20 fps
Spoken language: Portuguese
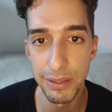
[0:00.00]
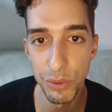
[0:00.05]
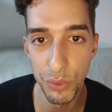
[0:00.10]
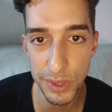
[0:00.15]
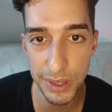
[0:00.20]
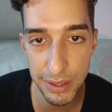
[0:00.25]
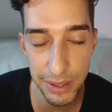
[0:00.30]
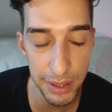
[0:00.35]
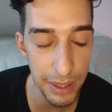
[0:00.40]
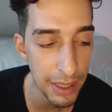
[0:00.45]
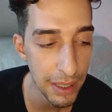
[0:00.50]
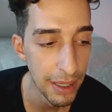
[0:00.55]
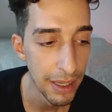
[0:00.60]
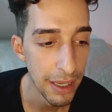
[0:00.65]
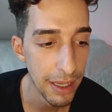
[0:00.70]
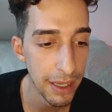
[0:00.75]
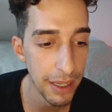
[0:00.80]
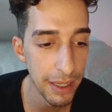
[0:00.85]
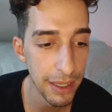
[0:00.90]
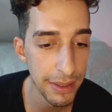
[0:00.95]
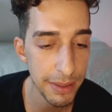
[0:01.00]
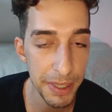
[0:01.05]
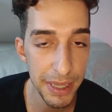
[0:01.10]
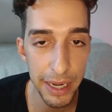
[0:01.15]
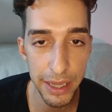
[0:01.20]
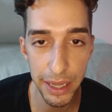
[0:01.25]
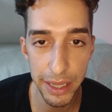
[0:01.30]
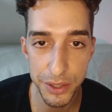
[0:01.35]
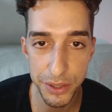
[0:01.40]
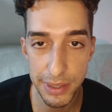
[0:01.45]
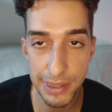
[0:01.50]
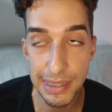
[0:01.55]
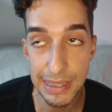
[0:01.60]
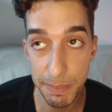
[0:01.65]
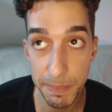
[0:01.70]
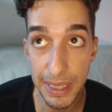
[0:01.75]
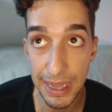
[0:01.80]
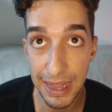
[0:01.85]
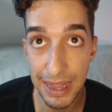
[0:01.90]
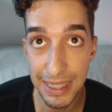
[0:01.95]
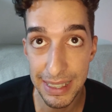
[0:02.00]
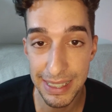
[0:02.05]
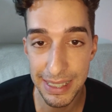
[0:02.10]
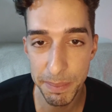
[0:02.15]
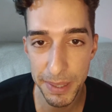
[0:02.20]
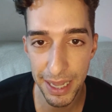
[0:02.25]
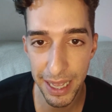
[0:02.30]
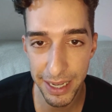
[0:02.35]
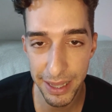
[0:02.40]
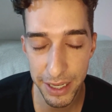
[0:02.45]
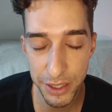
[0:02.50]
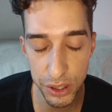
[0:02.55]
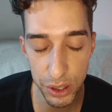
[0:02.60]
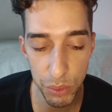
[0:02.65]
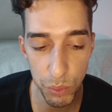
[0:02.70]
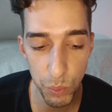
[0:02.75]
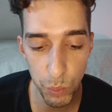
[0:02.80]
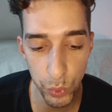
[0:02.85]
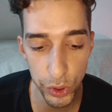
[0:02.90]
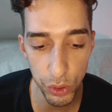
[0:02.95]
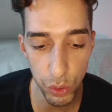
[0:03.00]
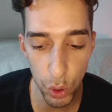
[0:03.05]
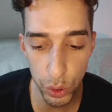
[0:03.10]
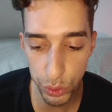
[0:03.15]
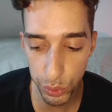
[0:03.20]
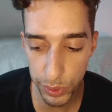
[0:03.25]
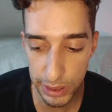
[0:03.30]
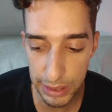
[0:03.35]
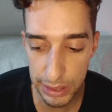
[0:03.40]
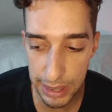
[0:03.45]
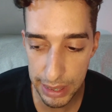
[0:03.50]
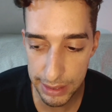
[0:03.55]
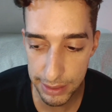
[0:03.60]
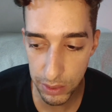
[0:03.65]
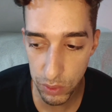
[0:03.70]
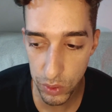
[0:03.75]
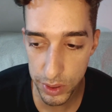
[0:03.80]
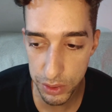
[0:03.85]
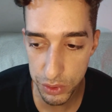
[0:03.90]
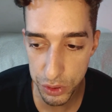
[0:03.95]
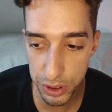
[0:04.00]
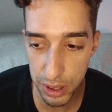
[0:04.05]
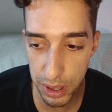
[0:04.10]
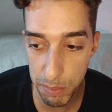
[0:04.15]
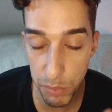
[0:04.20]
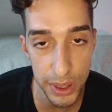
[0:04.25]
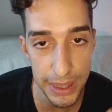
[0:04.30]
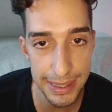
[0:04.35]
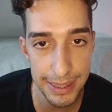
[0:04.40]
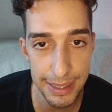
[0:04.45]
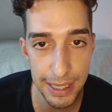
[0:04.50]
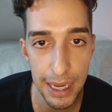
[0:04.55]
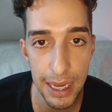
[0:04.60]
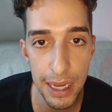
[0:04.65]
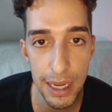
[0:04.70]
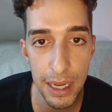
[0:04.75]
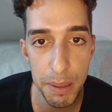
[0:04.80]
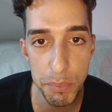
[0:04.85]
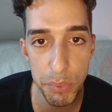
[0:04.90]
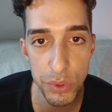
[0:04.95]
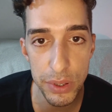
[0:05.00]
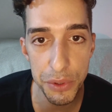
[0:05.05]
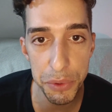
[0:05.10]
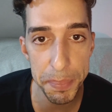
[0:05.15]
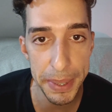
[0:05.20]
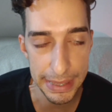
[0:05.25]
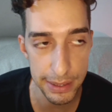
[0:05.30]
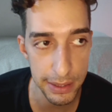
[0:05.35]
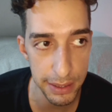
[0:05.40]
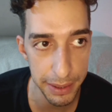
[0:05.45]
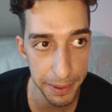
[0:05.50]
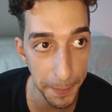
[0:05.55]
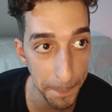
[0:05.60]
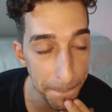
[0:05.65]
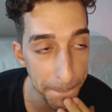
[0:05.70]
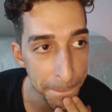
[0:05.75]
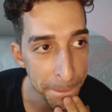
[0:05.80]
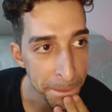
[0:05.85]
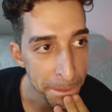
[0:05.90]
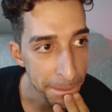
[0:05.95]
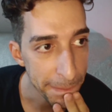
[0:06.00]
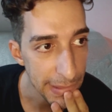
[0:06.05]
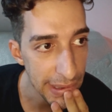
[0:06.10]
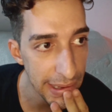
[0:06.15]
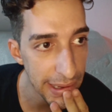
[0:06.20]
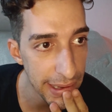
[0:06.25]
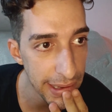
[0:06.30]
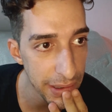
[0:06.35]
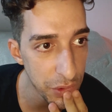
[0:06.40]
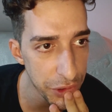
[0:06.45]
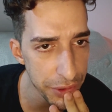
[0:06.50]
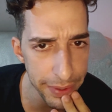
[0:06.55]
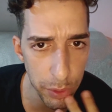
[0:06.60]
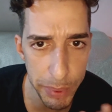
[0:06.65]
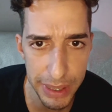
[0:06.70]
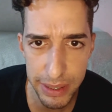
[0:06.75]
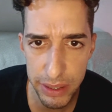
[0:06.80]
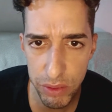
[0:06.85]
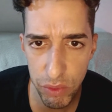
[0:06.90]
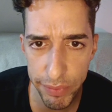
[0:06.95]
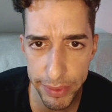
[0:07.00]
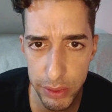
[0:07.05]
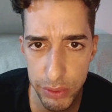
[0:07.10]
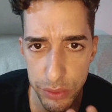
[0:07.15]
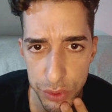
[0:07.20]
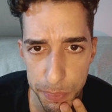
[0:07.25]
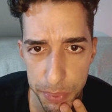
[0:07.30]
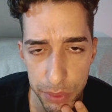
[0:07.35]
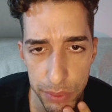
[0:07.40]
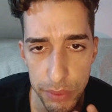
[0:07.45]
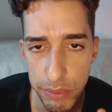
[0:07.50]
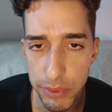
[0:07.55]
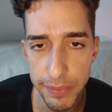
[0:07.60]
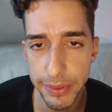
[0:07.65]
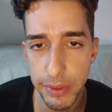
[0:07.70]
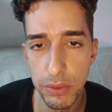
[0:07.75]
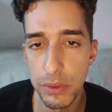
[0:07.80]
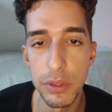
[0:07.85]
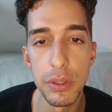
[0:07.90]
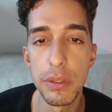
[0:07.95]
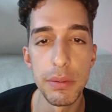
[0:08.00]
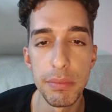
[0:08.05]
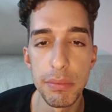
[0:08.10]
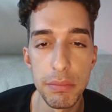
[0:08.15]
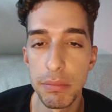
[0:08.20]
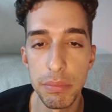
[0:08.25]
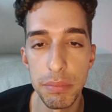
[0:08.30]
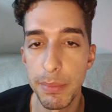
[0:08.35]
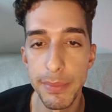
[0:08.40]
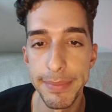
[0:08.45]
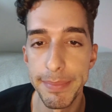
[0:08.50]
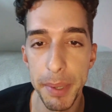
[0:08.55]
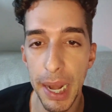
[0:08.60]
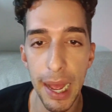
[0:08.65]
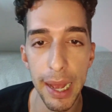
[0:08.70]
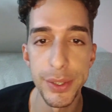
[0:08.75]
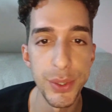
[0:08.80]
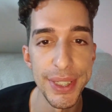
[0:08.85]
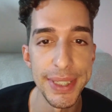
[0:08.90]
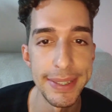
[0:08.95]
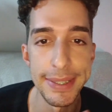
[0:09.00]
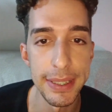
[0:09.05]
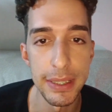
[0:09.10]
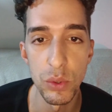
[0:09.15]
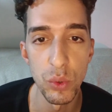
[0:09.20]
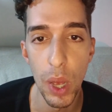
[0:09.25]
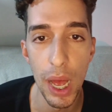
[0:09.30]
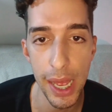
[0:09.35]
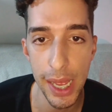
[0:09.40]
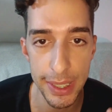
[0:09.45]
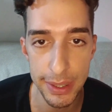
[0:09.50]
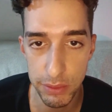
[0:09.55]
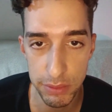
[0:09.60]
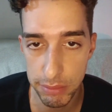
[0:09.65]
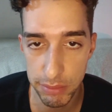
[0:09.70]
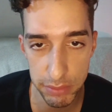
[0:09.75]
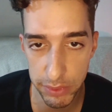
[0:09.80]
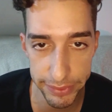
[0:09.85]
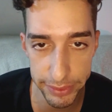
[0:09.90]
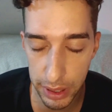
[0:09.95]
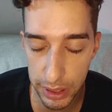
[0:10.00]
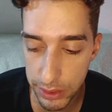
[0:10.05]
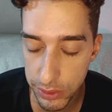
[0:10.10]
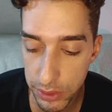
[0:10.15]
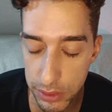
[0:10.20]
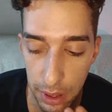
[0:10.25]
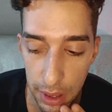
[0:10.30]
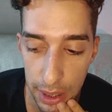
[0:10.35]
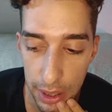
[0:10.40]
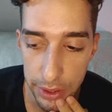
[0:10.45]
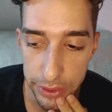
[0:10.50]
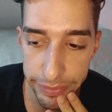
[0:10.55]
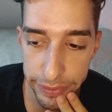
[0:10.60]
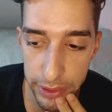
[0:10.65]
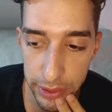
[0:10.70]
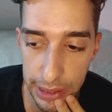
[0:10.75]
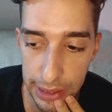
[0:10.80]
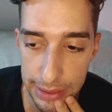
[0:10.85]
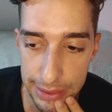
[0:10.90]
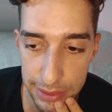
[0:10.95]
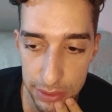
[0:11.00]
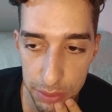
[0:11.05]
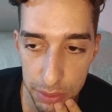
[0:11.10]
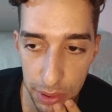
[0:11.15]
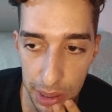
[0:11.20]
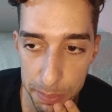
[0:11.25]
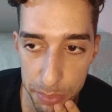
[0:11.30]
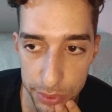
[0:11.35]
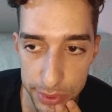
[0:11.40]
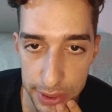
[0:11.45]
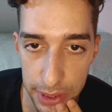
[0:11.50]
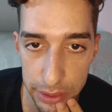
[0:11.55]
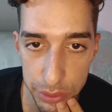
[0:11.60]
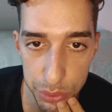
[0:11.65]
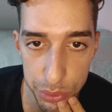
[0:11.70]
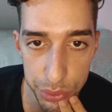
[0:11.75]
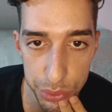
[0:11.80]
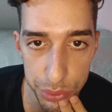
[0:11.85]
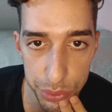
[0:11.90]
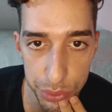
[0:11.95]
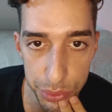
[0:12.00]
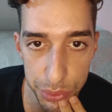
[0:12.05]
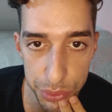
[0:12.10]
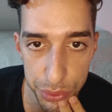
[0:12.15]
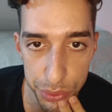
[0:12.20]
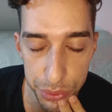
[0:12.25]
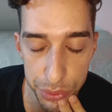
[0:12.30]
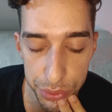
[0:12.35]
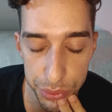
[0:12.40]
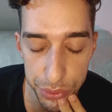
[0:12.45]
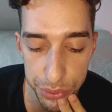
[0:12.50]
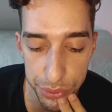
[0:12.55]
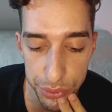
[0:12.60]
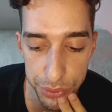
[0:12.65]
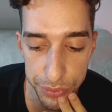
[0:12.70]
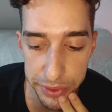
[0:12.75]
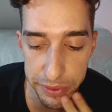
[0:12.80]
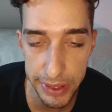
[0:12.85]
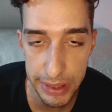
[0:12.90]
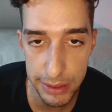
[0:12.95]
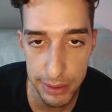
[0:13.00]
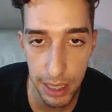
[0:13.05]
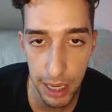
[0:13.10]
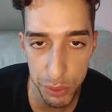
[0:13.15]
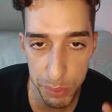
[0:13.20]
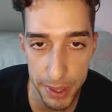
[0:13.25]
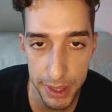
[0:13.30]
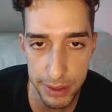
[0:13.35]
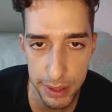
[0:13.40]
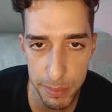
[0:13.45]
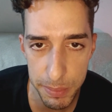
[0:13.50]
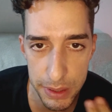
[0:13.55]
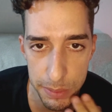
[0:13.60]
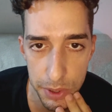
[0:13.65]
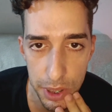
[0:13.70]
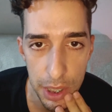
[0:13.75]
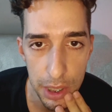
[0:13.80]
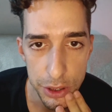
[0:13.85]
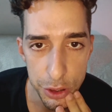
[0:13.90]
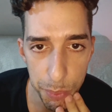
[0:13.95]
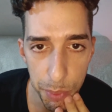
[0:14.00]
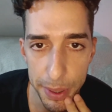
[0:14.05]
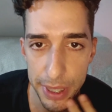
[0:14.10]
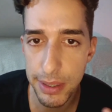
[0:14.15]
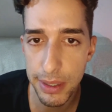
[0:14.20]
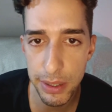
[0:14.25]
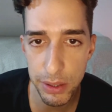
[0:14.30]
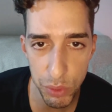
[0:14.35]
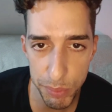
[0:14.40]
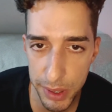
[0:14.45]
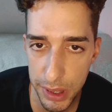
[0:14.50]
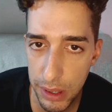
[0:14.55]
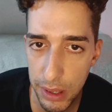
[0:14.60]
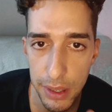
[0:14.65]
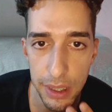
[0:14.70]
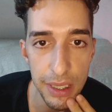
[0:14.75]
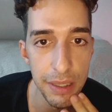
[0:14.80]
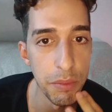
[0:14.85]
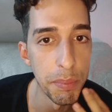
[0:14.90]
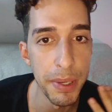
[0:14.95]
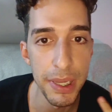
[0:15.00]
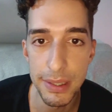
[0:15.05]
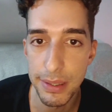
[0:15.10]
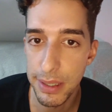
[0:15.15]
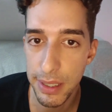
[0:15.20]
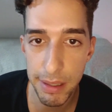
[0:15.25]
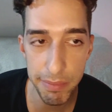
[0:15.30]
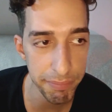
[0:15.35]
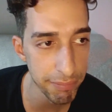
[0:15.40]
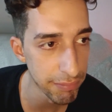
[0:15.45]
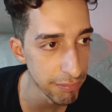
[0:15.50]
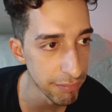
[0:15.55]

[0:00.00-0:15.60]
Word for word: as duas, né? É, similaridade, simil, similaridade entre um e outro, que é essa coisa de demonizar a busca do prazer, né? É, quando eu falo prazer, eu tô falando, tipo, tô falando de práticas sexuais, não tô falando nada disso. Tô falando em relação à busca do, do, do vivenciar, o prazer mesmo. Tipo, o prazer da comida, o prazer